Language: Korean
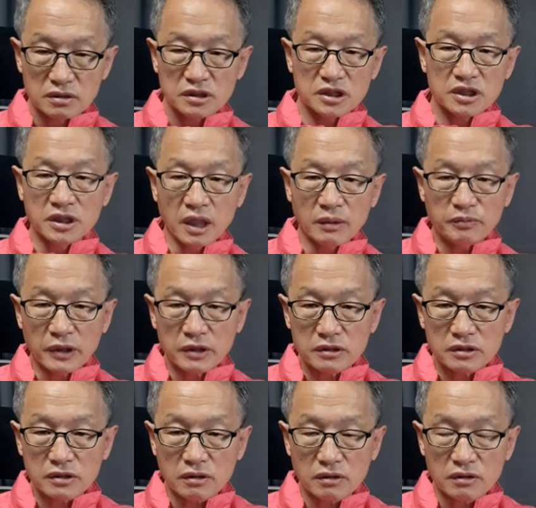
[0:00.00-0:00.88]

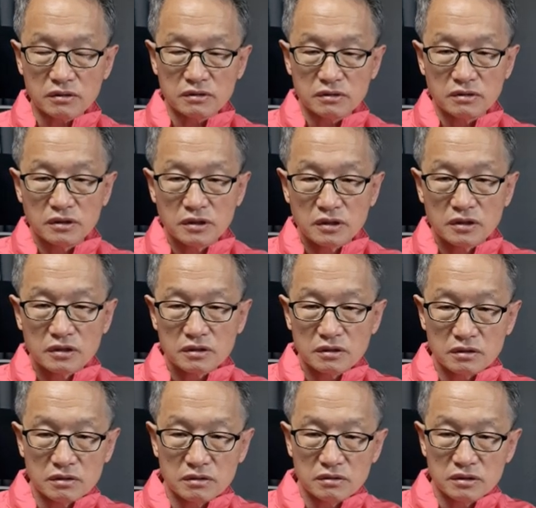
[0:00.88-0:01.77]
진압하는 그런
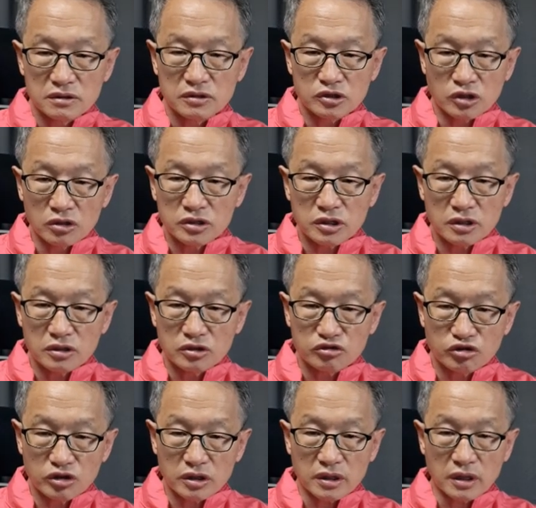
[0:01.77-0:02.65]
어, 정책을
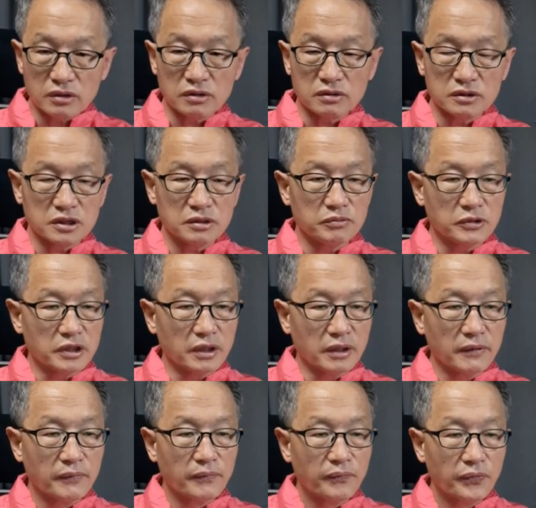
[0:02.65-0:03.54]
취했다는
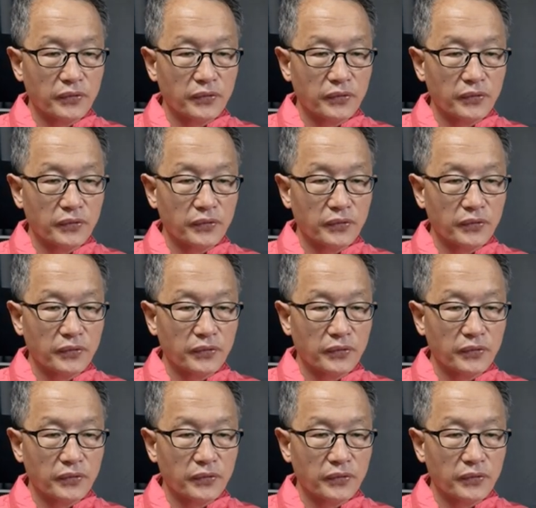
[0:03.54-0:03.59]
것입니다.